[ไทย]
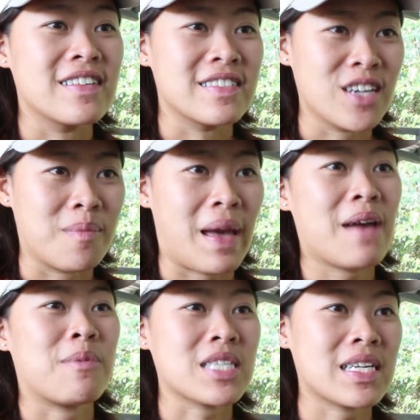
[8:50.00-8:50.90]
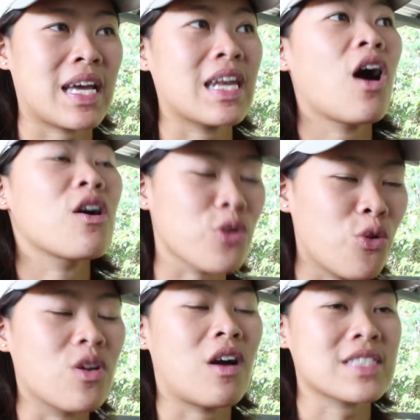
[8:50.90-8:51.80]
เนอะไหมเพราะฉะนั้นลอง
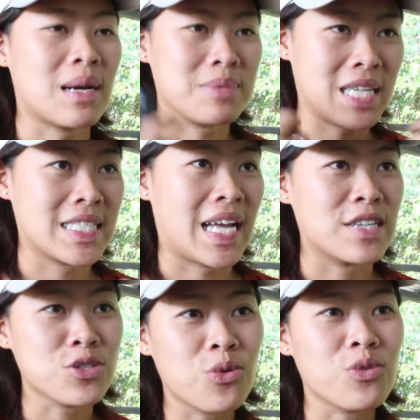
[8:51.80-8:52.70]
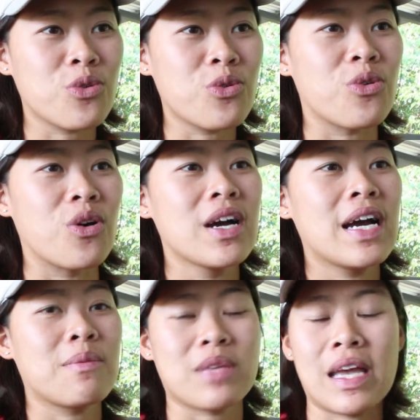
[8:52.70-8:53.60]
ดูลองจับสายจูงดู
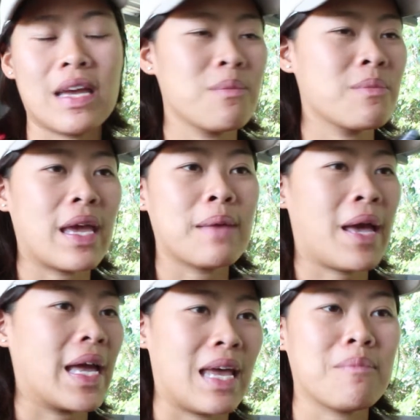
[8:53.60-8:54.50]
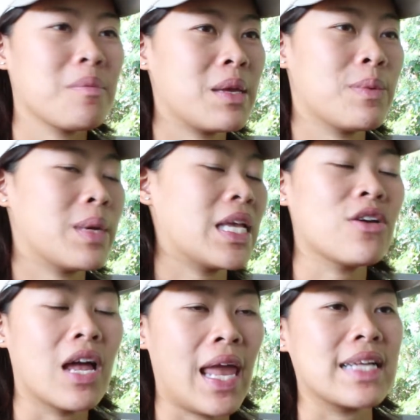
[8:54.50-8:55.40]
ในเพจนั้นมันมีวิธีอ
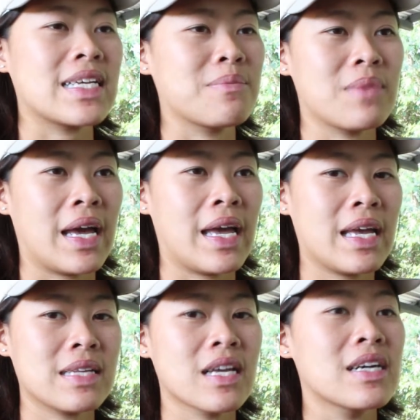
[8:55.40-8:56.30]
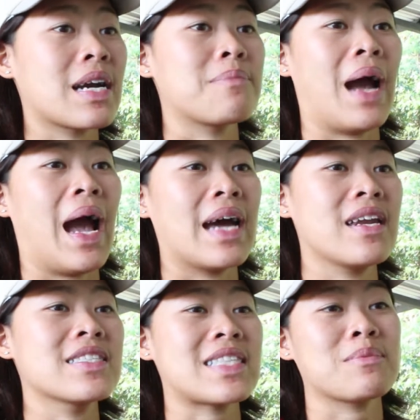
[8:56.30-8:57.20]
ยู่แล้วแหละทำให้เดินกับหมา
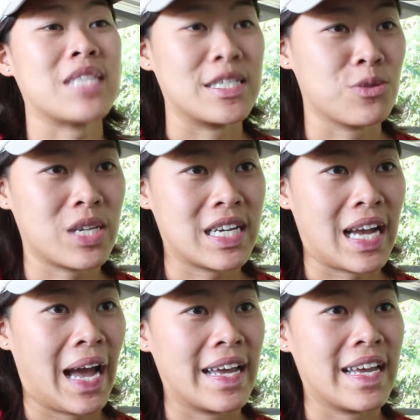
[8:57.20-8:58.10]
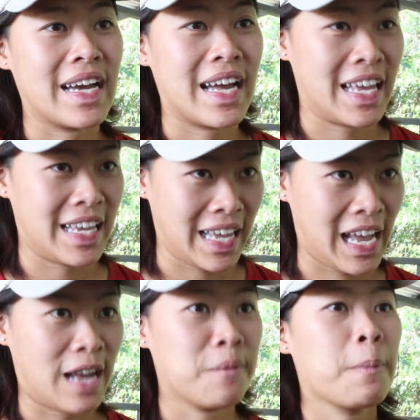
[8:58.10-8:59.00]
เดินตามสายจูงยังไงอะไรอย่าง
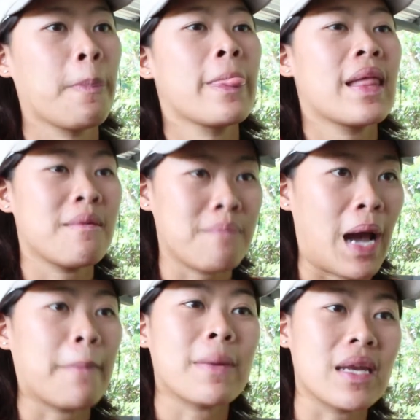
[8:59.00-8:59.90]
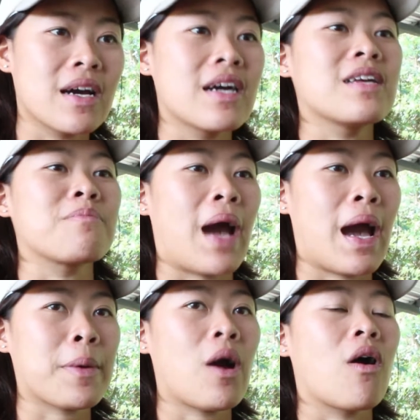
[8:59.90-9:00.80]
เงี้ยพาไปเดิน
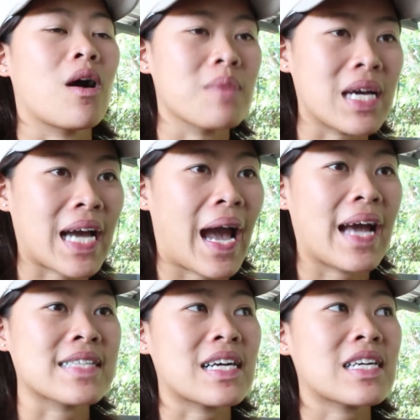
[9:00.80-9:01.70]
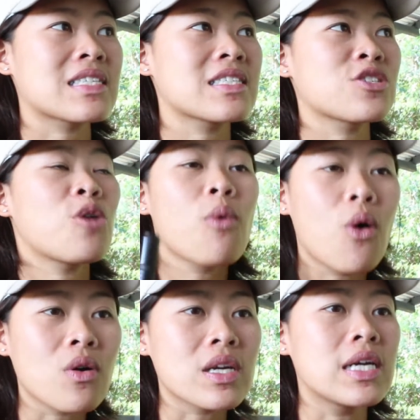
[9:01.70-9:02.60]
พาไปออกกำลังกายสัก1 ชั่วโมง